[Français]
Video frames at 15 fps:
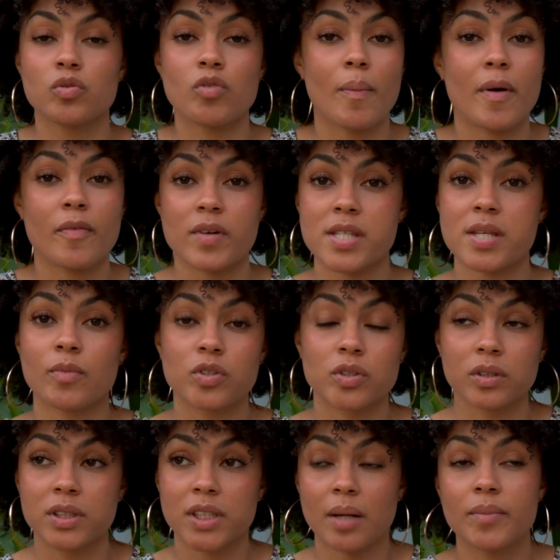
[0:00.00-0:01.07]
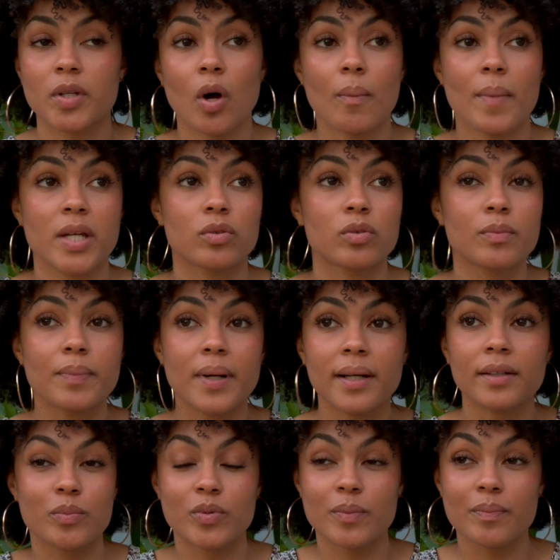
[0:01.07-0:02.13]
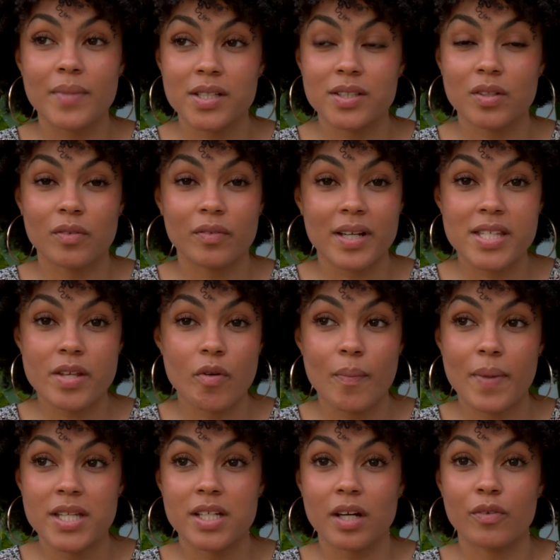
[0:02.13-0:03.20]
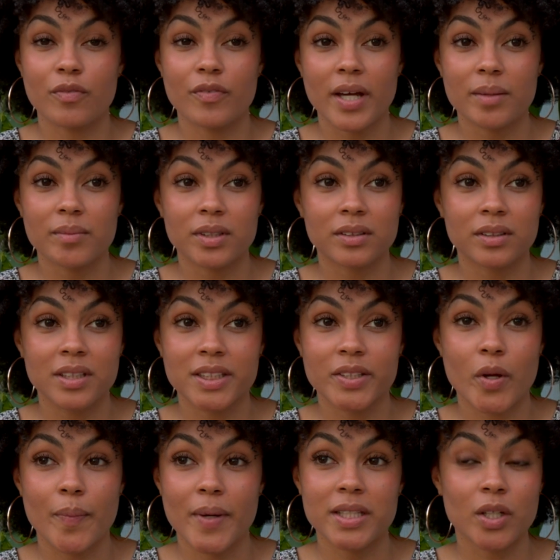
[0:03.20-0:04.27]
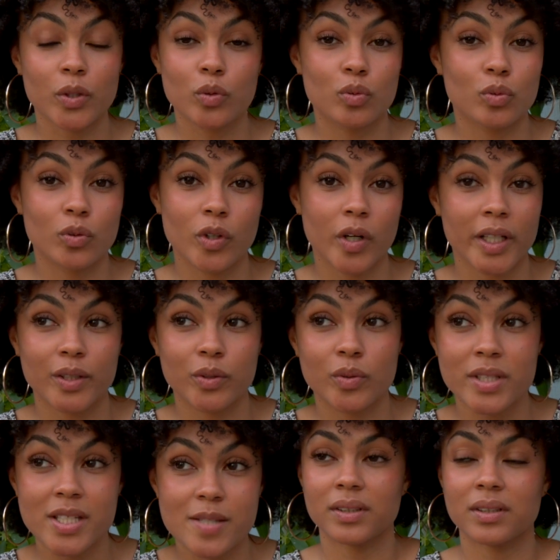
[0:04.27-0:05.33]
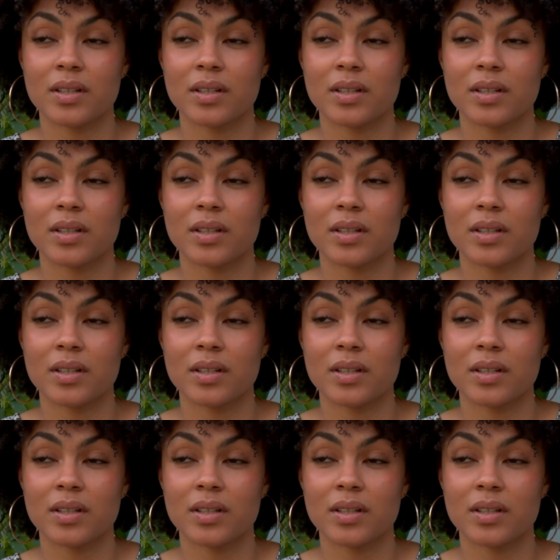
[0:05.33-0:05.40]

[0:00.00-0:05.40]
Tu vas pas forcément te sentir bien en maillot de bain. Et puis, mince, en vrai, ça veut pas dire ferme. Ça veut pas dire que ton corps est tonique.